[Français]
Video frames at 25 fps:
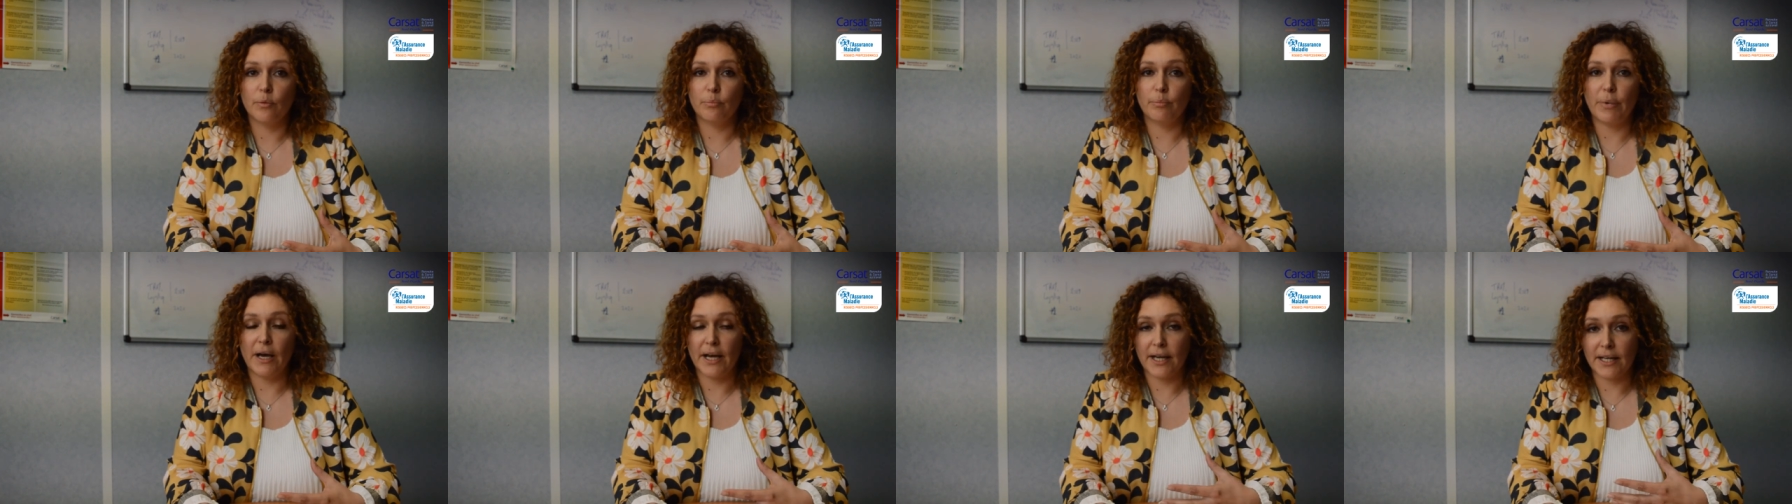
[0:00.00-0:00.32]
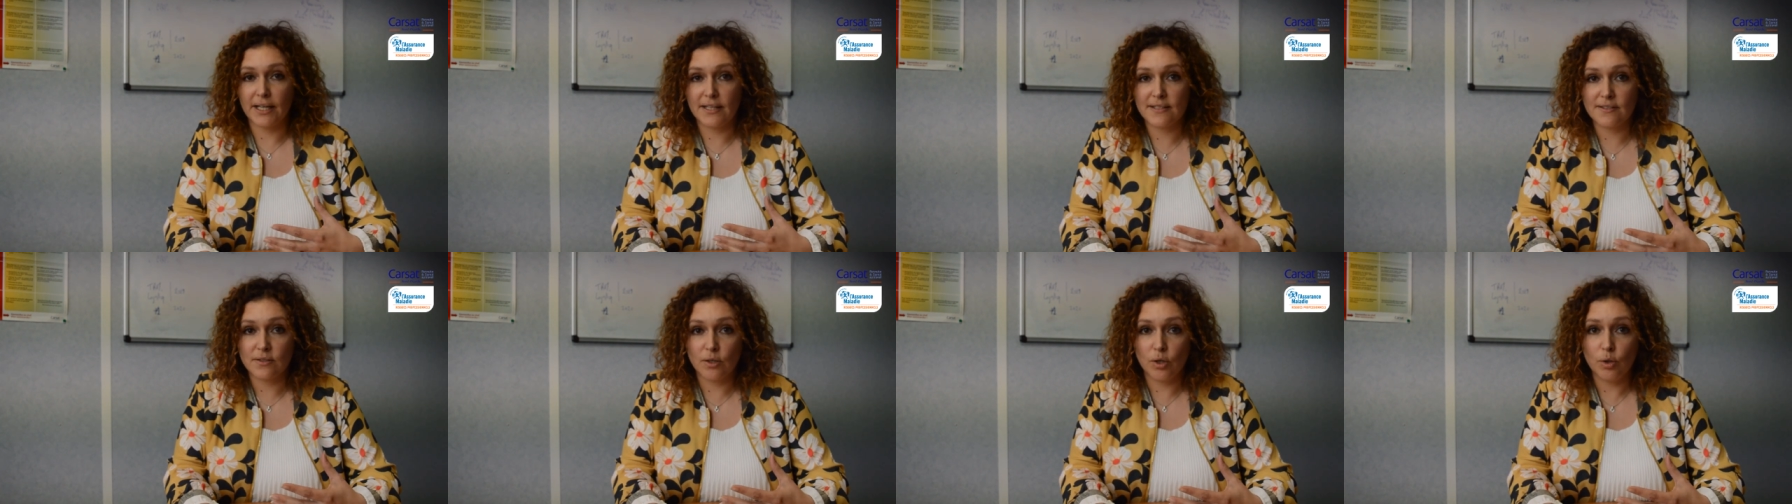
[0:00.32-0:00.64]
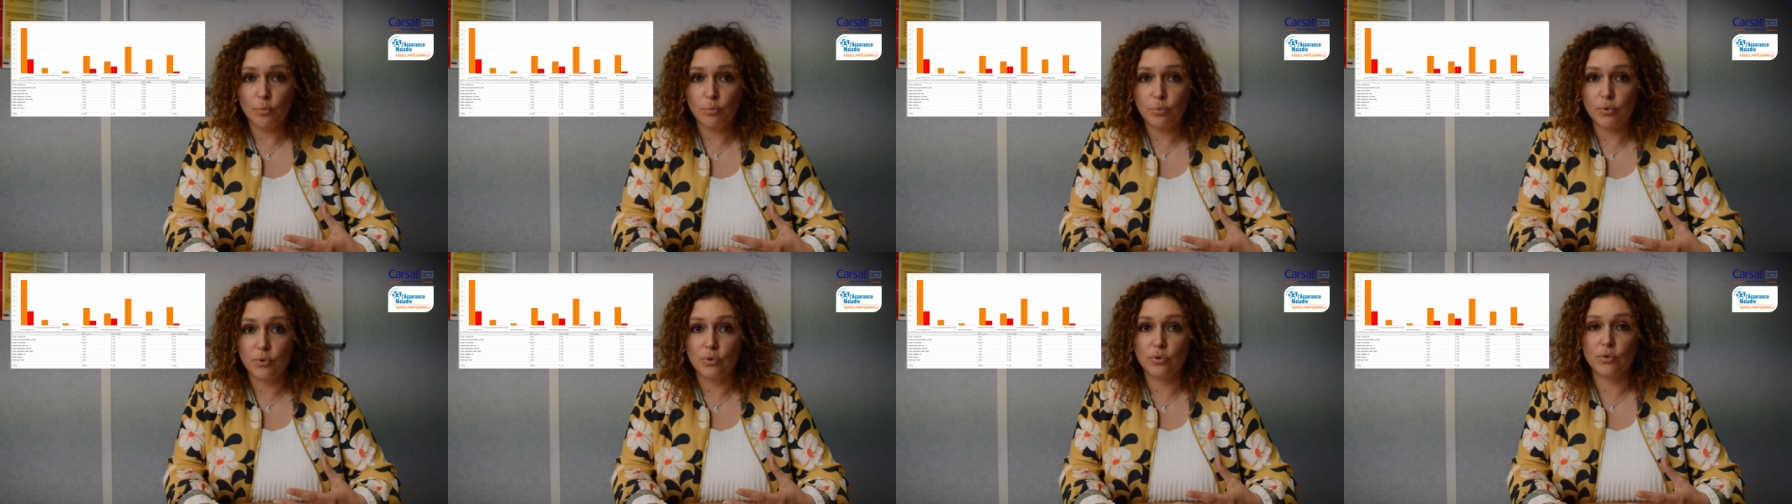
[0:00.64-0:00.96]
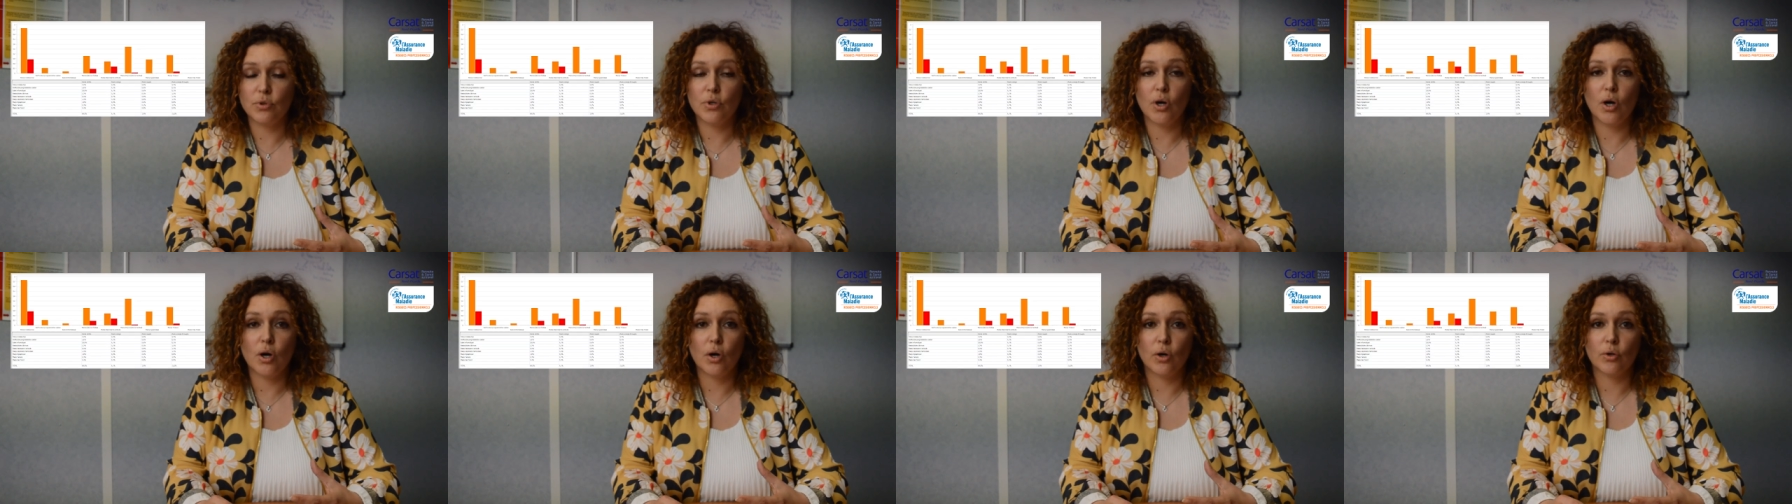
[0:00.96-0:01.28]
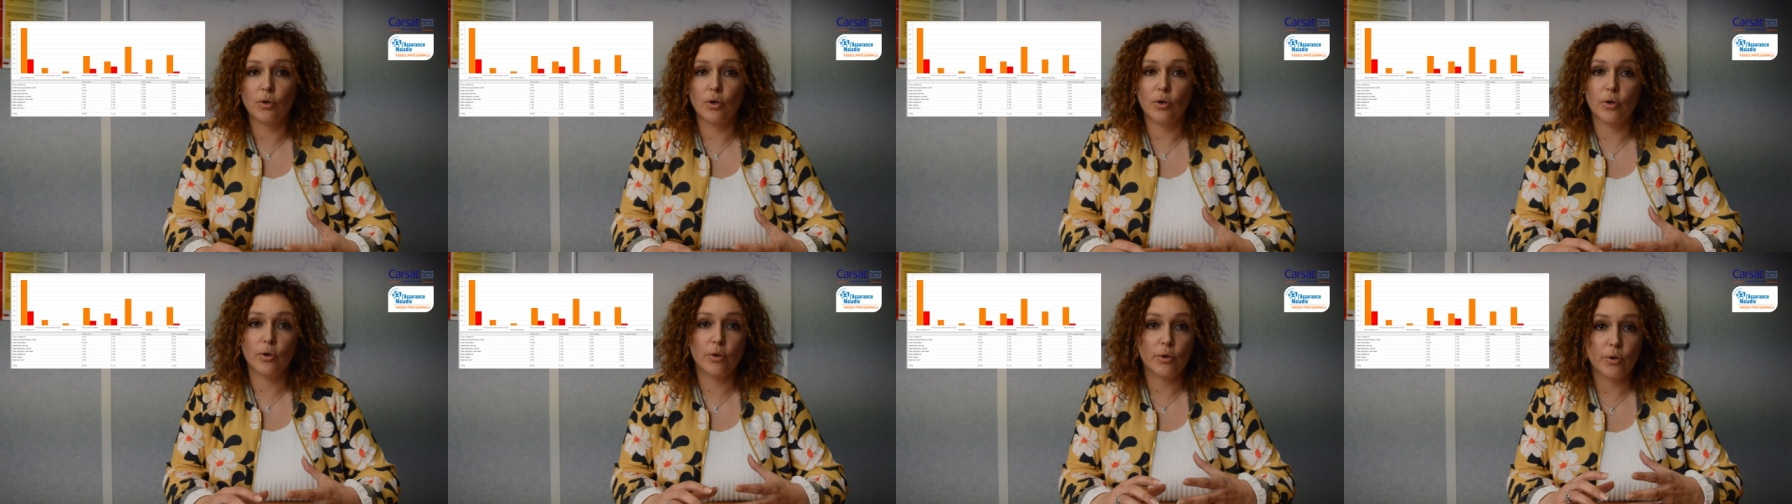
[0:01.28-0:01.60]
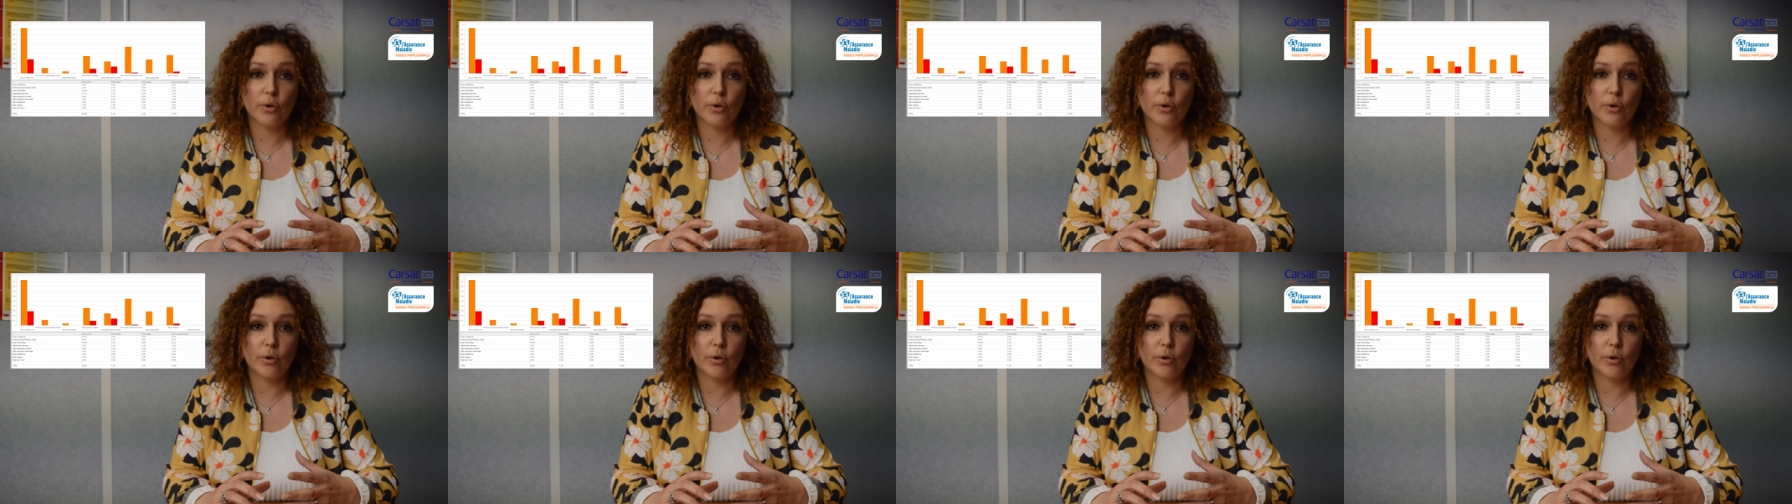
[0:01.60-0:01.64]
Par exemple, lors